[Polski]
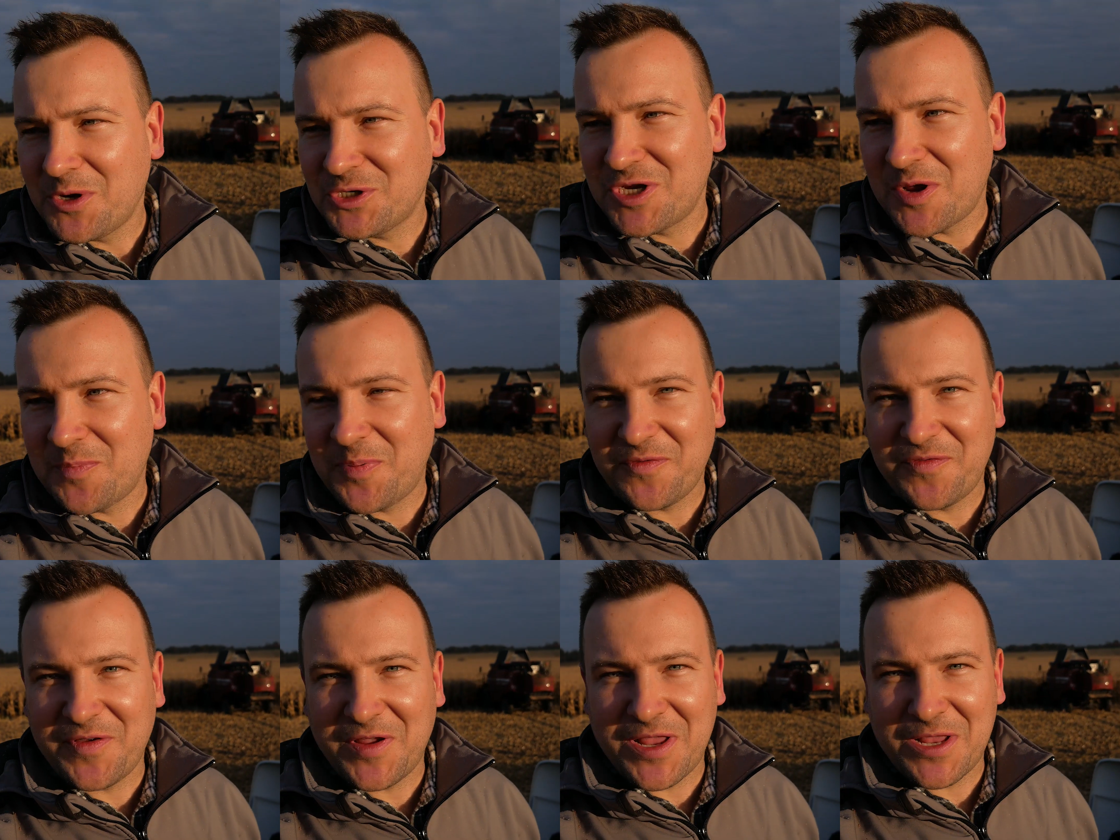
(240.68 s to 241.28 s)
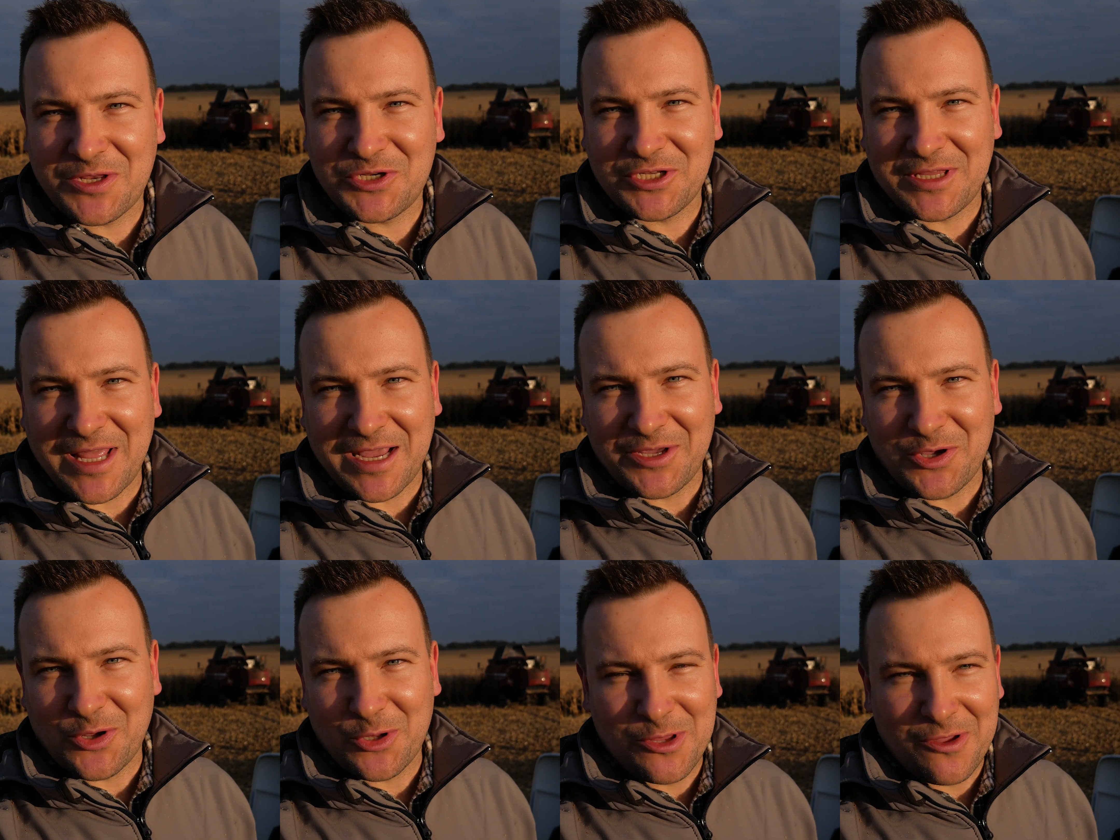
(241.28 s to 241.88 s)
czy można powiedzieć, że
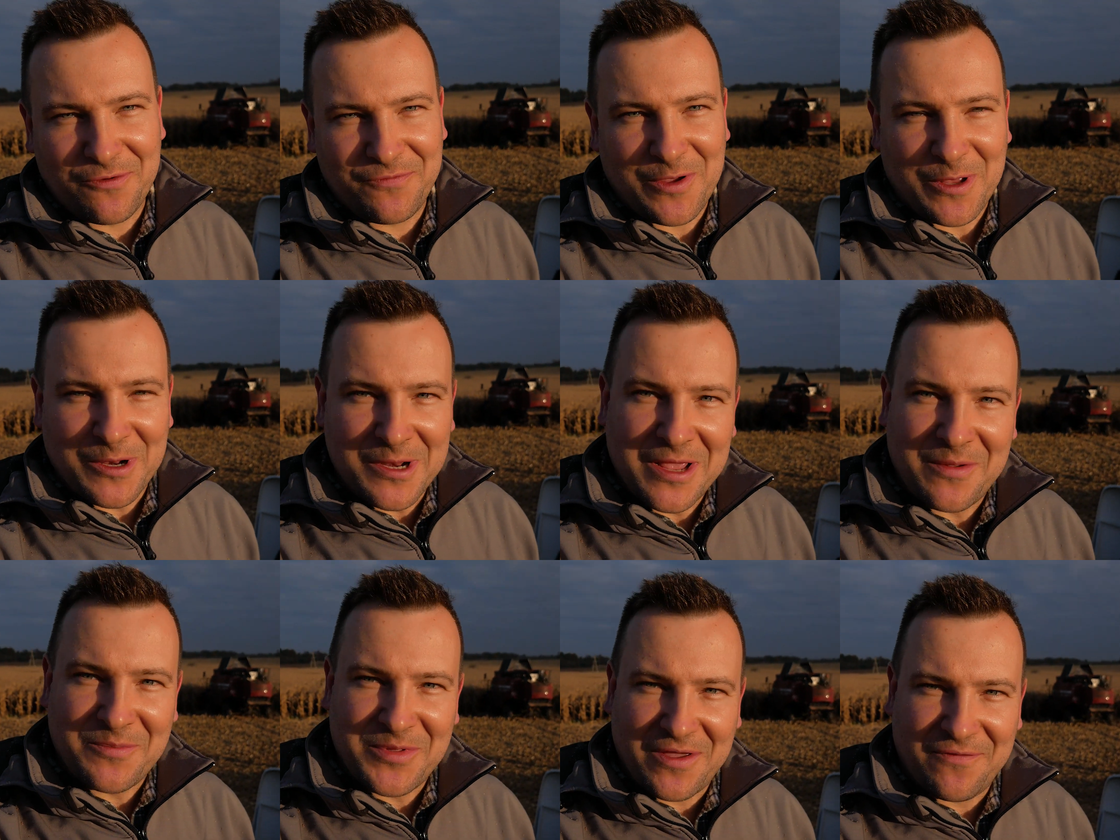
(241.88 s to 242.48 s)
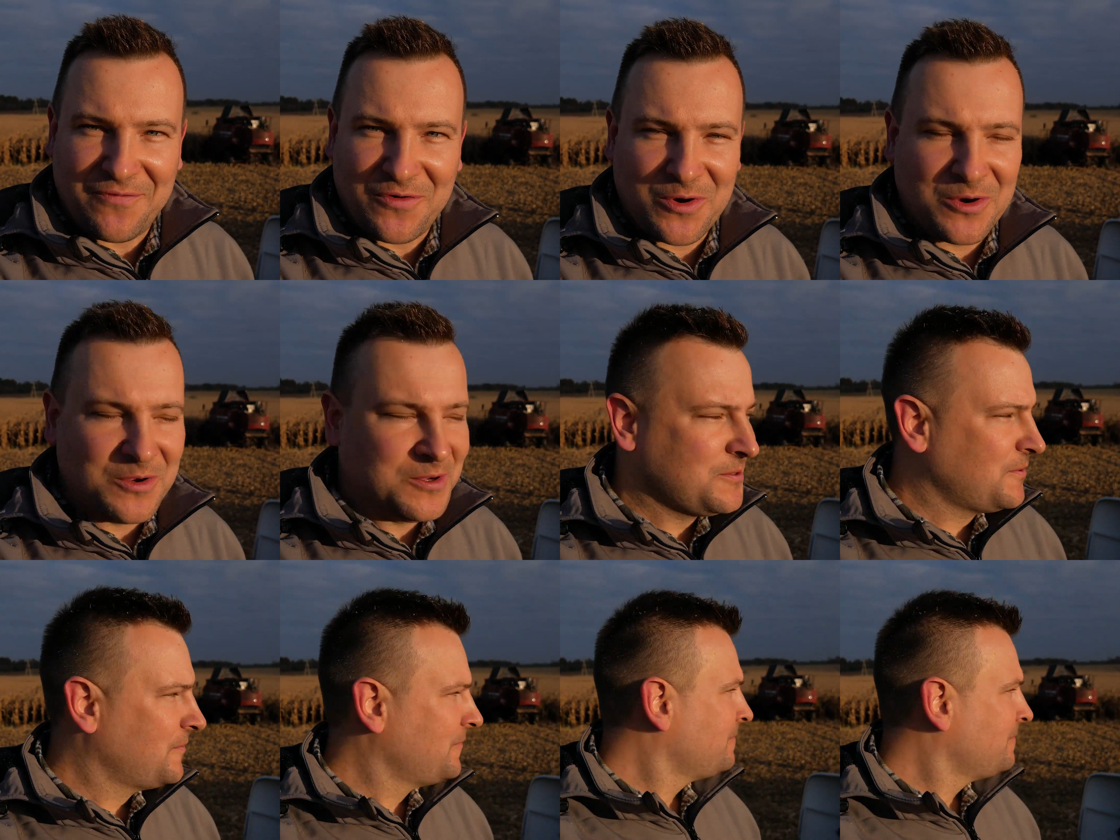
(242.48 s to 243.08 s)
taki odnowiony MDW.